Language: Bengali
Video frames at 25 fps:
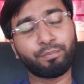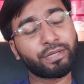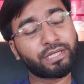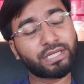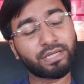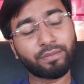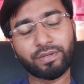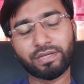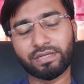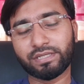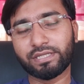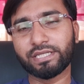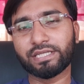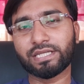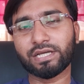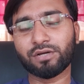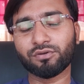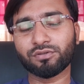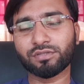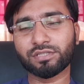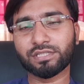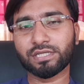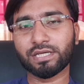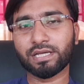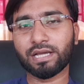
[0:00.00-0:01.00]
ভিটামিন ডিটা
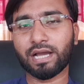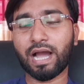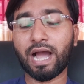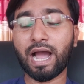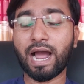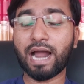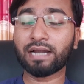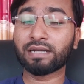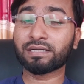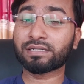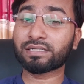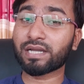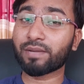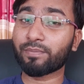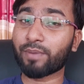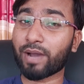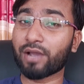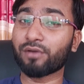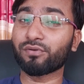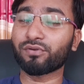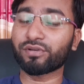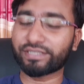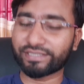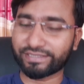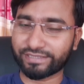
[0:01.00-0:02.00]
হচ্ছে
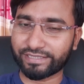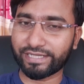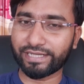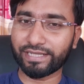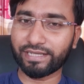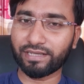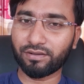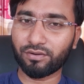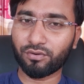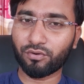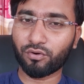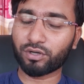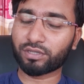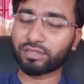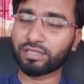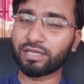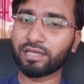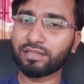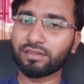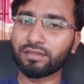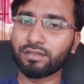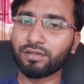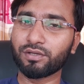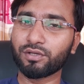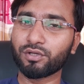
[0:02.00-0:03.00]
আল্ট্রাভায়োলেট রে
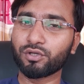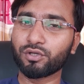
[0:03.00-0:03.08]
অর্থাৎ